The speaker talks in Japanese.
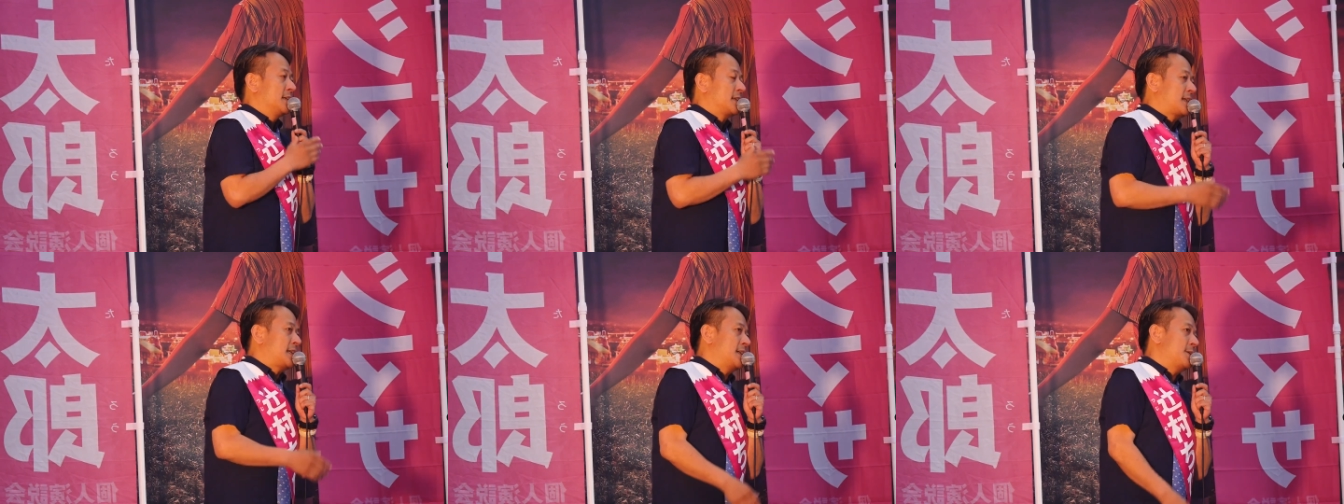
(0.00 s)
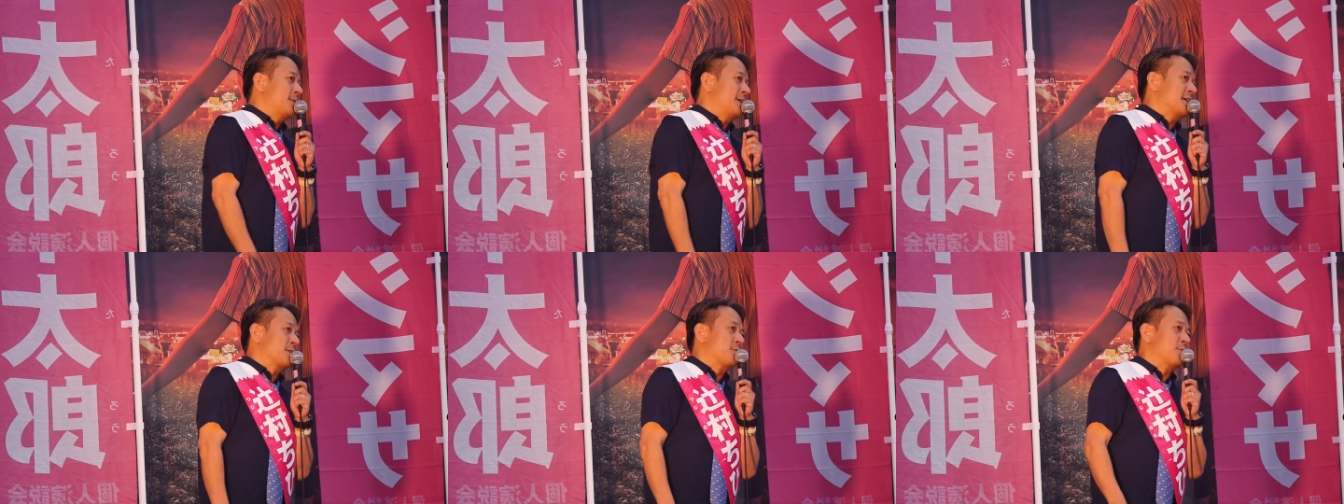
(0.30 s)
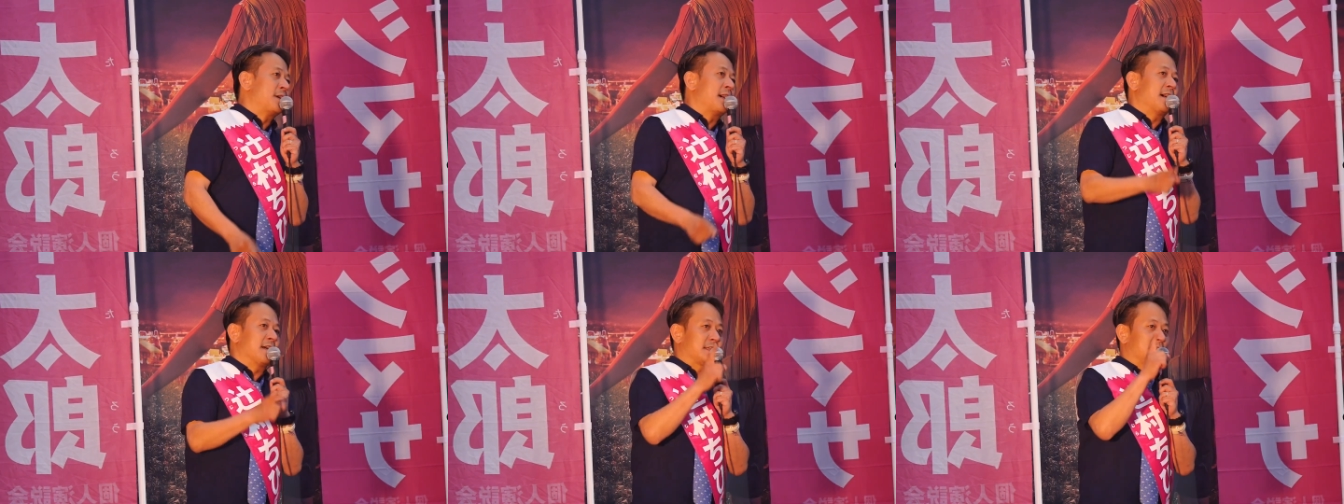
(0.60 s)

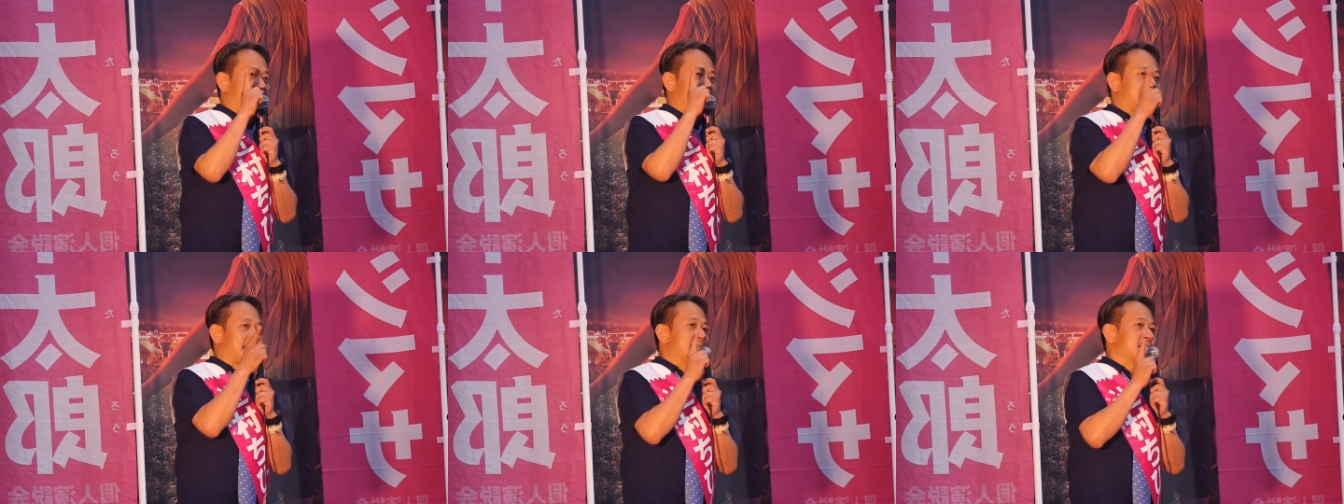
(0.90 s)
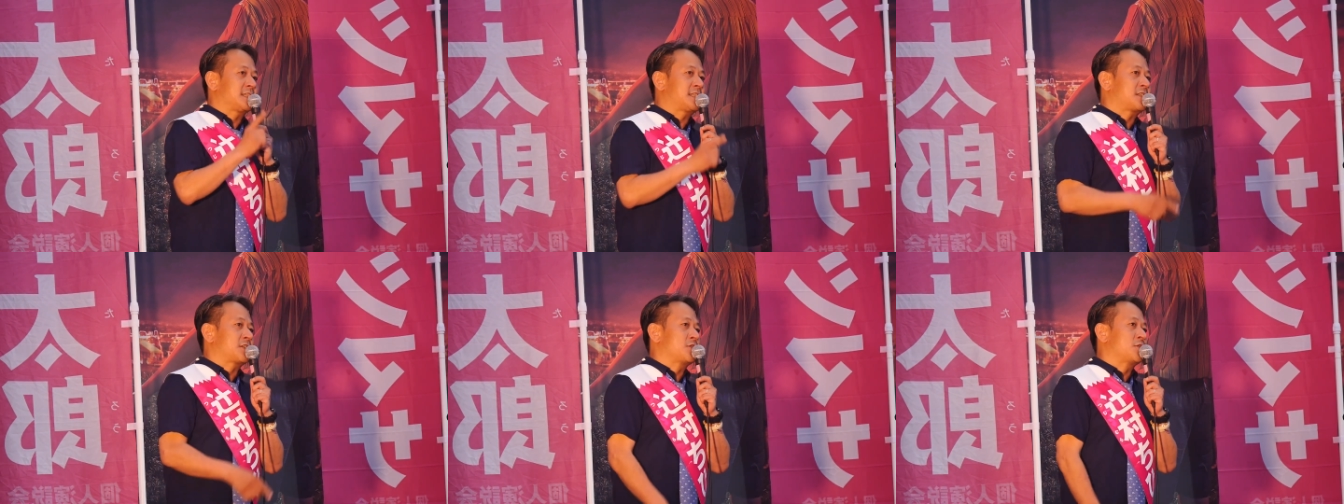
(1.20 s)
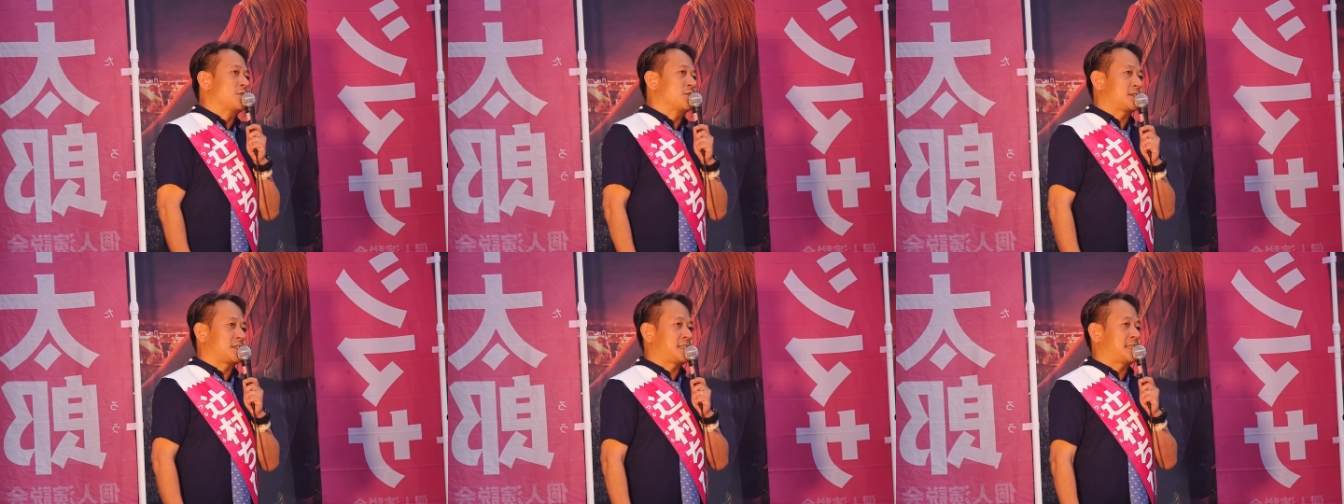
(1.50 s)
キーワードは地産地
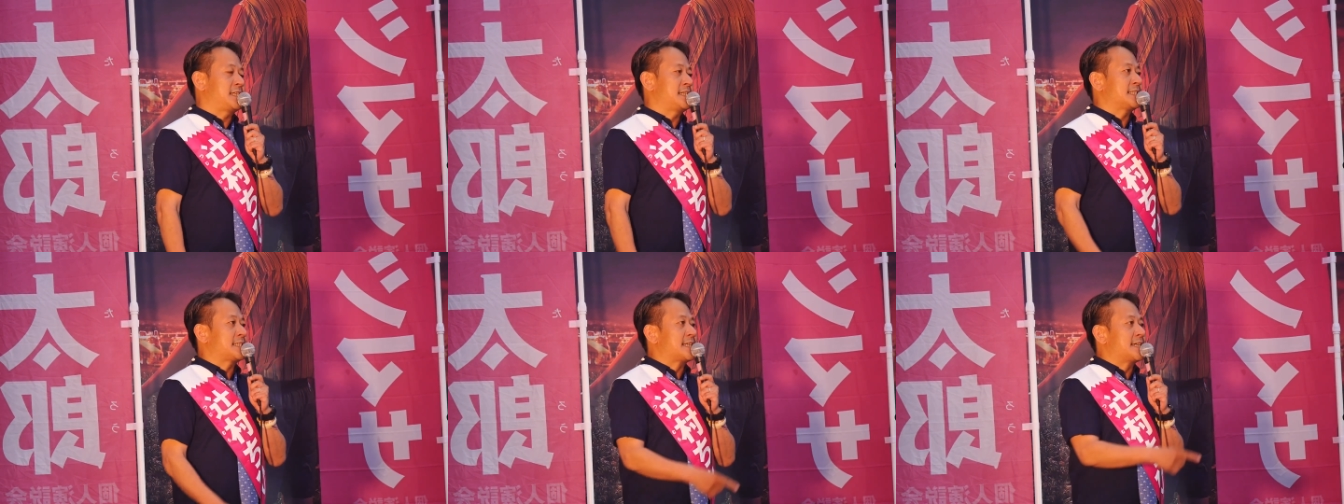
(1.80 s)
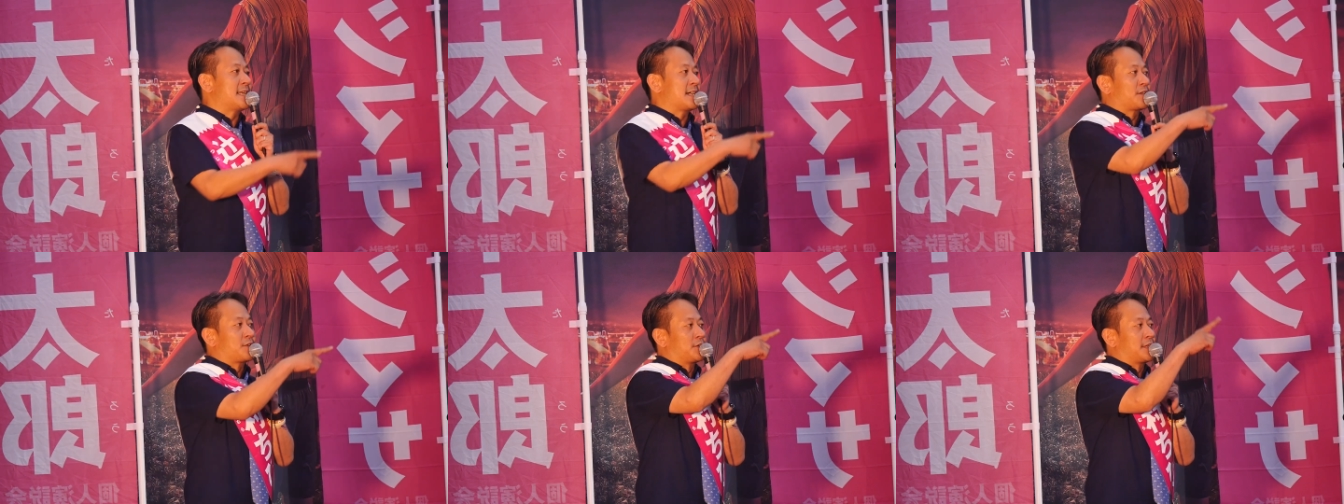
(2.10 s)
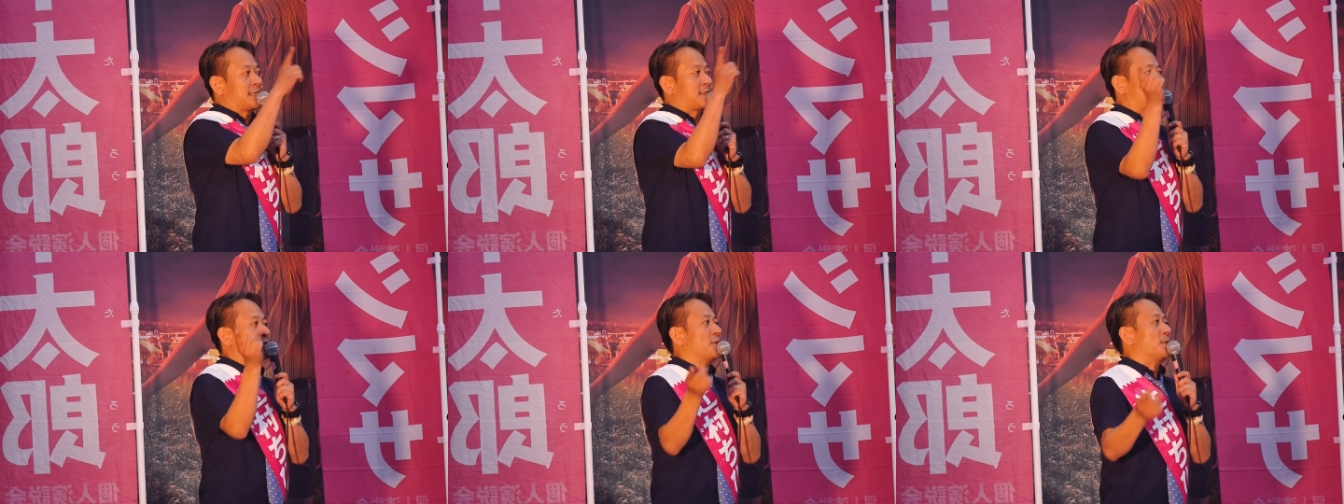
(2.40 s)
消小さな
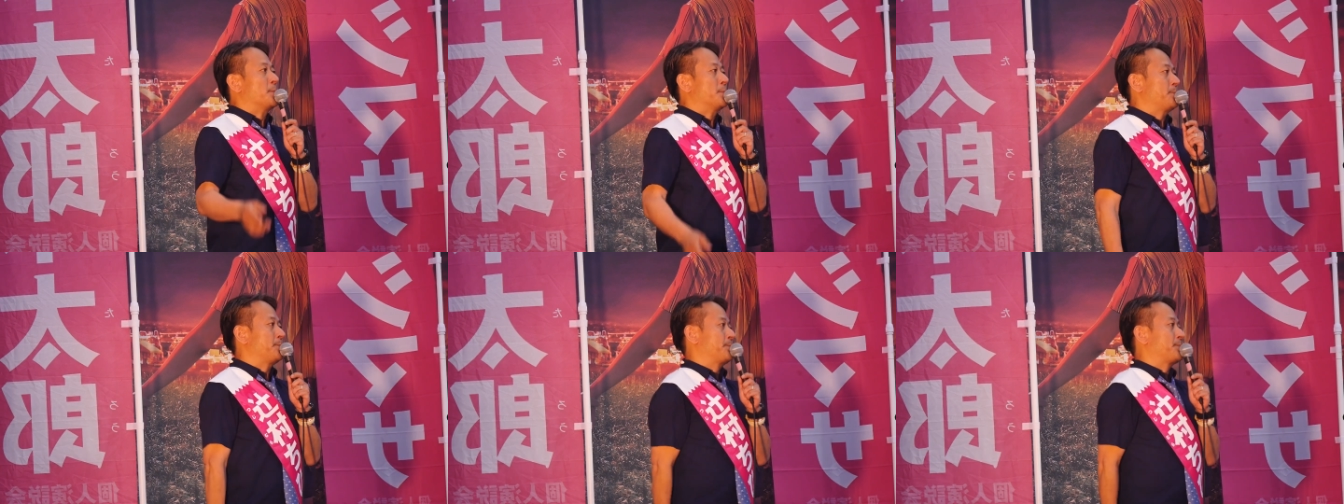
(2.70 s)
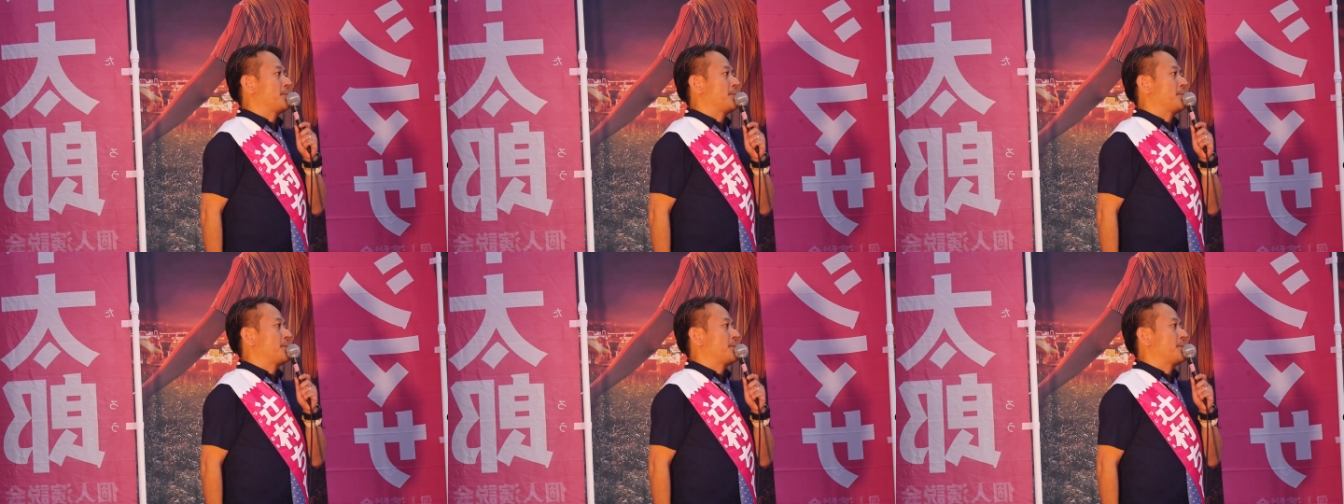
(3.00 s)
グリッド